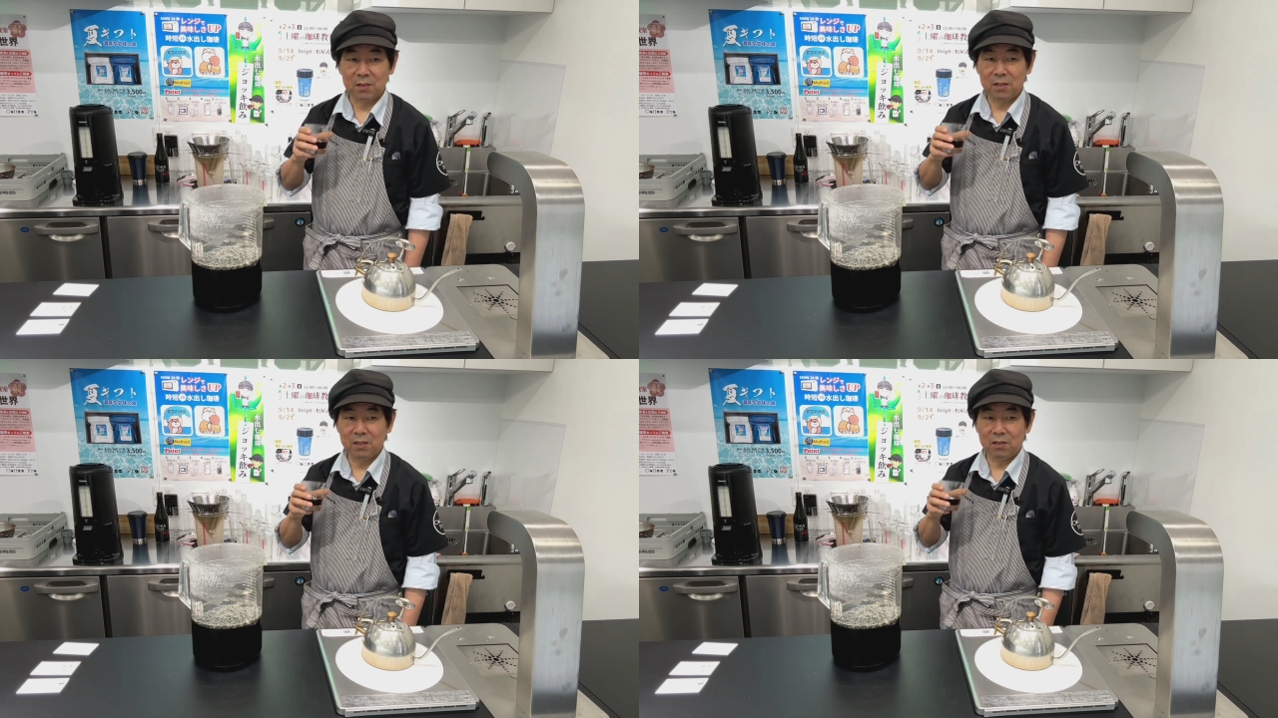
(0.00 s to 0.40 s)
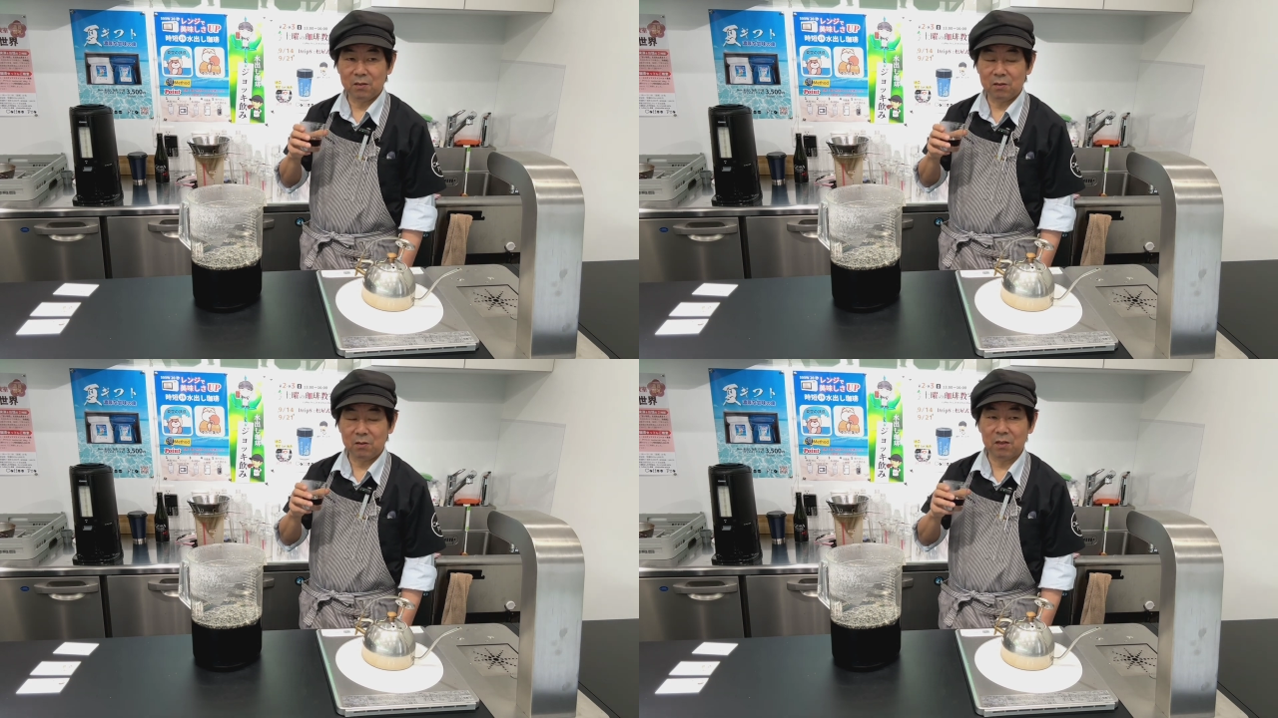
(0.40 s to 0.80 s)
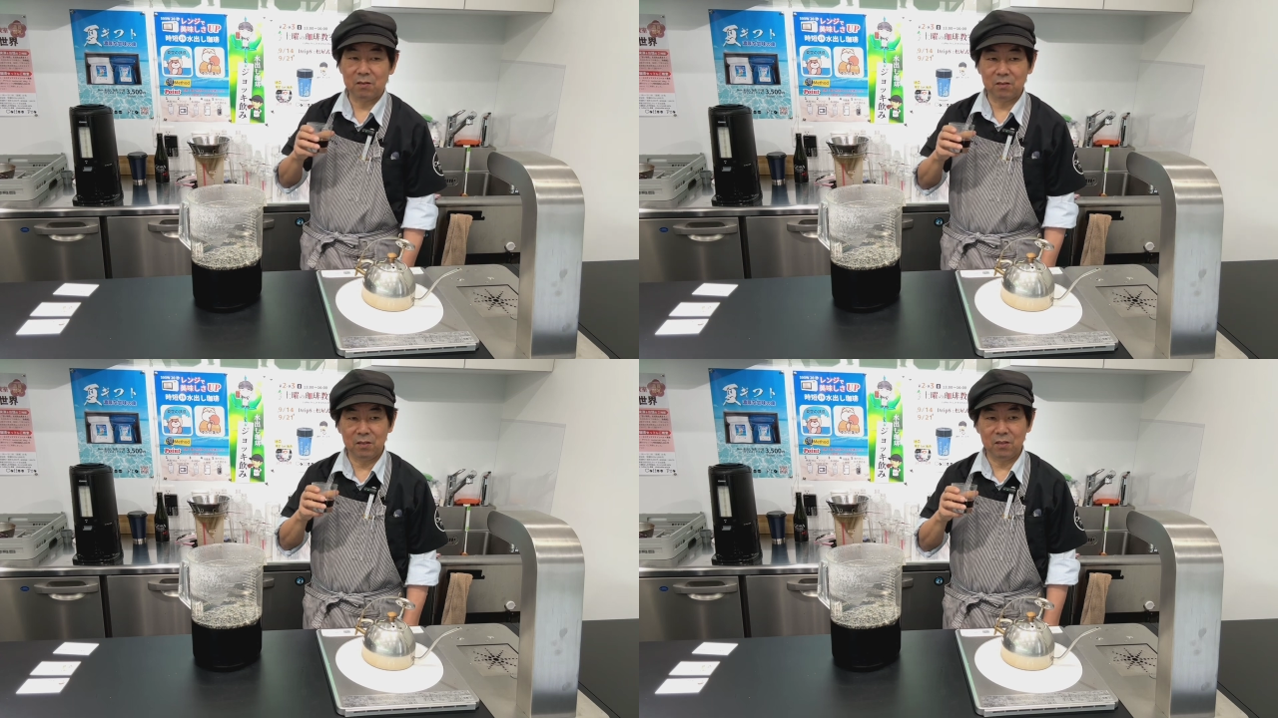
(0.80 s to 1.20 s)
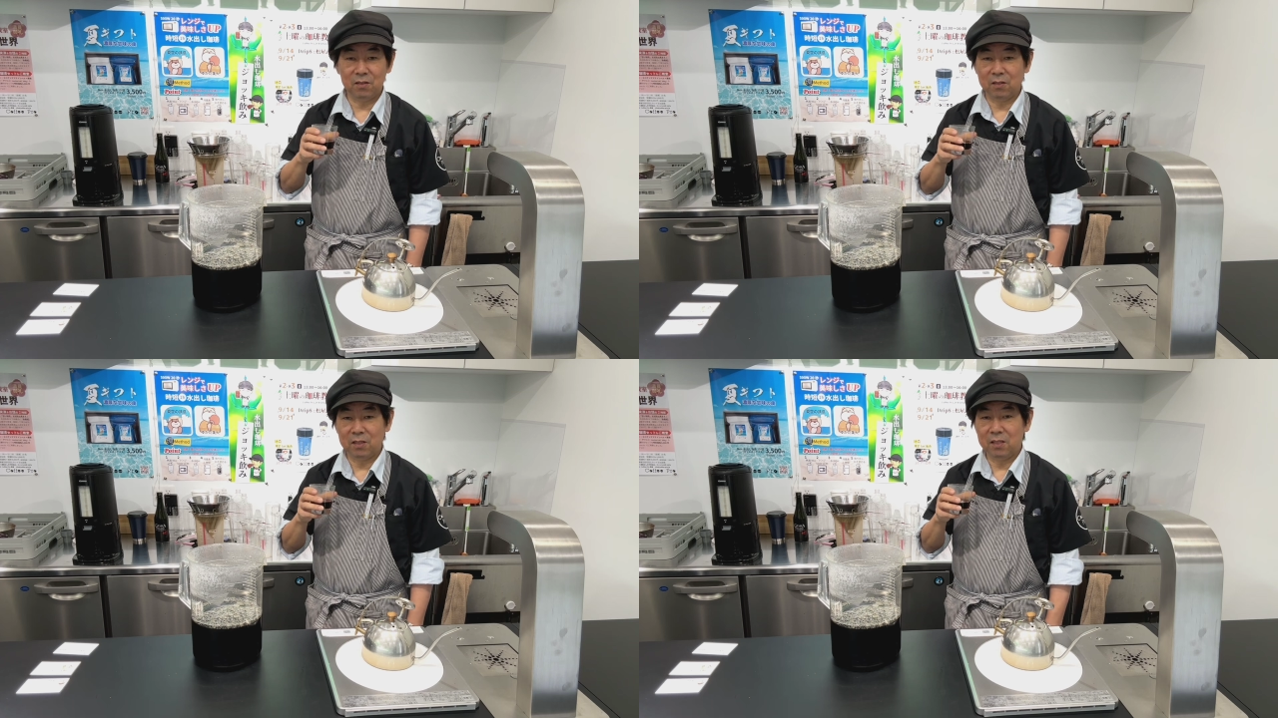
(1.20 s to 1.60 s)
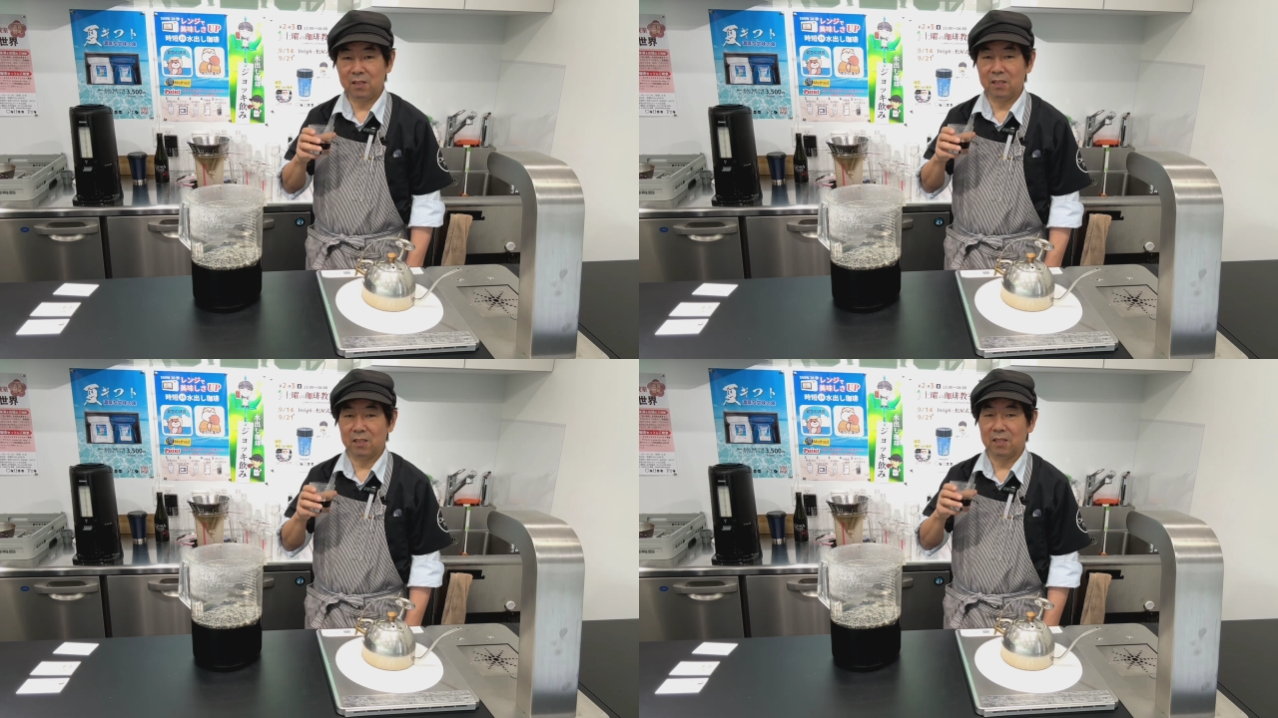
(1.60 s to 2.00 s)
9月21
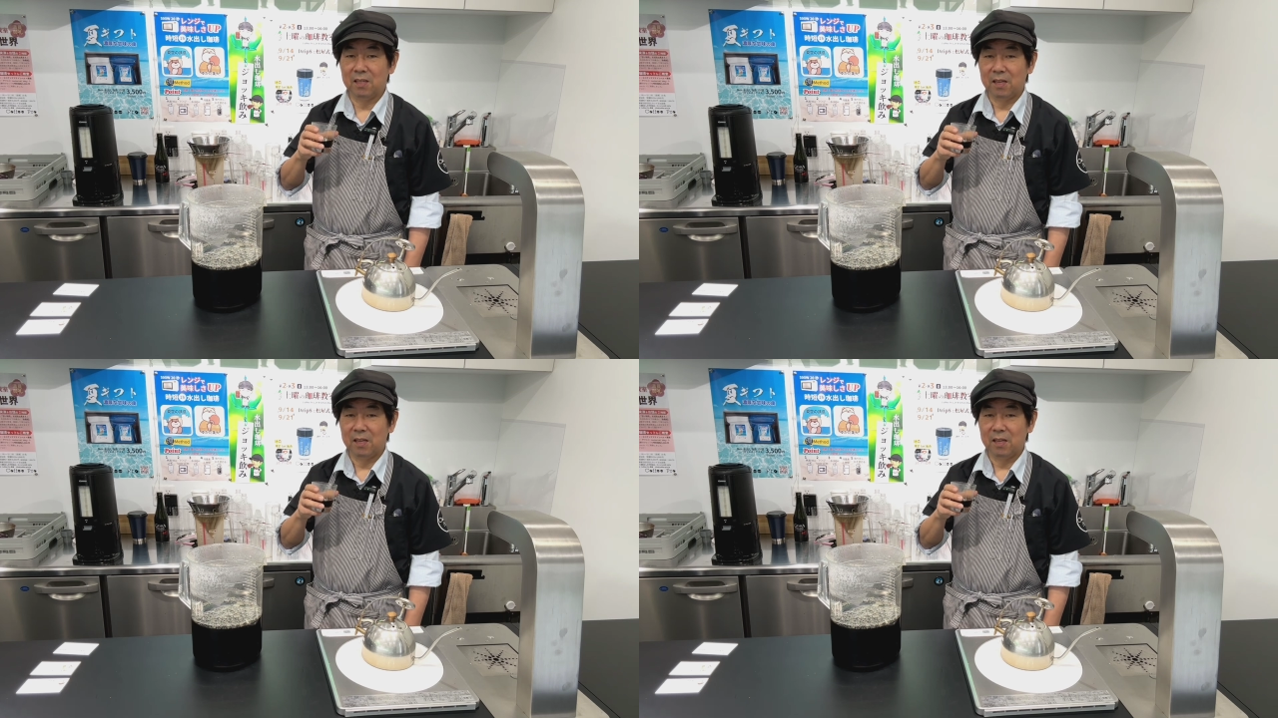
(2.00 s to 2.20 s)
日に